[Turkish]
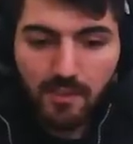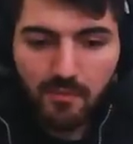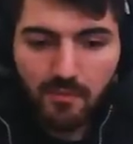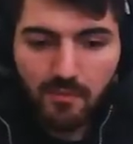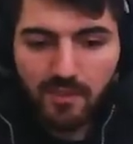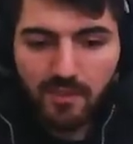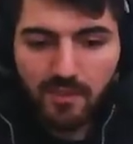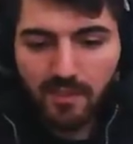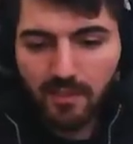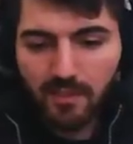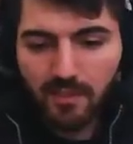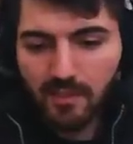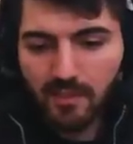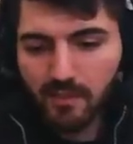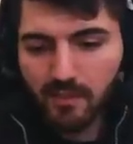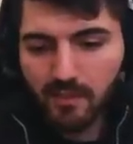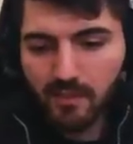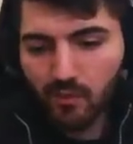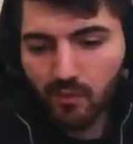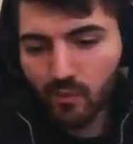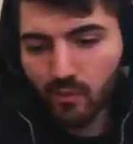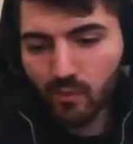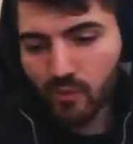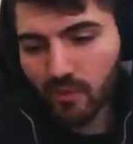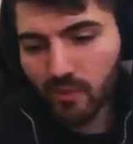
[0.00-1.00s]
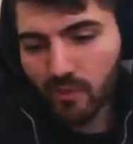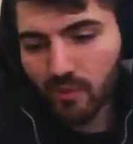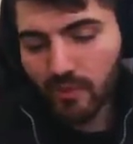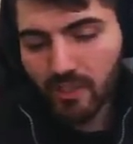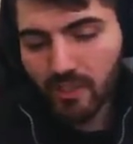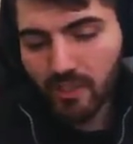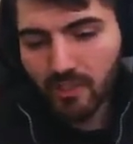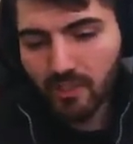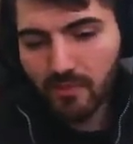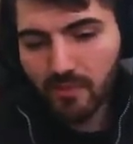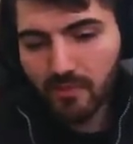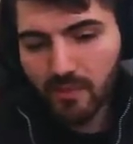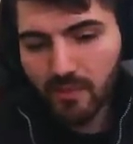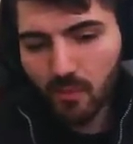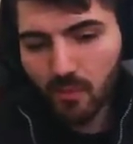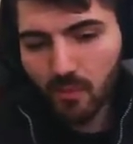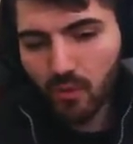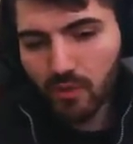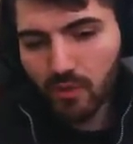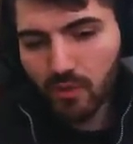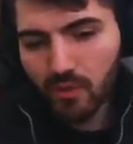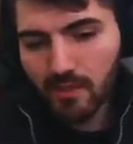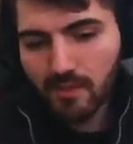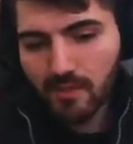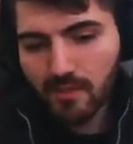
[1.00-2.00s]
Sinan Keskin olmayacak. Başka bir isim
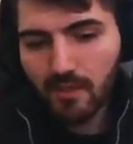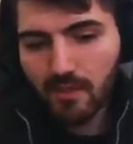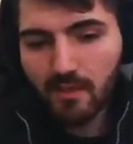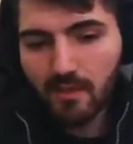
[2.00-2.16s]
koyacağız.